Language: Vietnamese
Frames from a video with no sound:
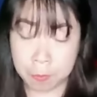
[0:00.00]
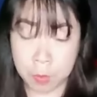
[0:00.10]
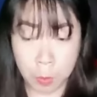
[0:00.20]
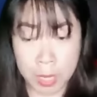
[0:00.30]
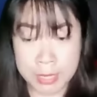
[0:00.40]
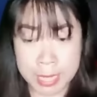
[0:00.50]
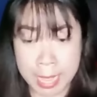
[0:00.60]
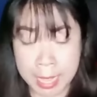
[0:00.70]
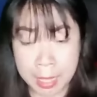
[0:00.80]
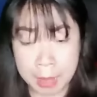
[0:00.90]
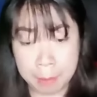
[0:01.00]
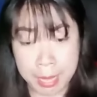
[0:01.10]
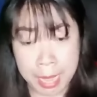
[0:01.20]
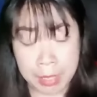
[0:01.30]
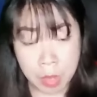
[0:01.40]
Ngoài ra, mẹ
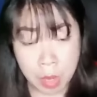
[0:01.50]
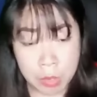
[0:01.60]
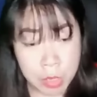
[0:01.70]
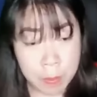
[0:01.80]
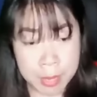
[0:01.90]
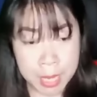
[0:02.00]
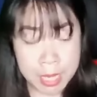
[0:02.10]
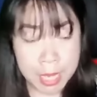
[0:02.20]
hắn còn cho biết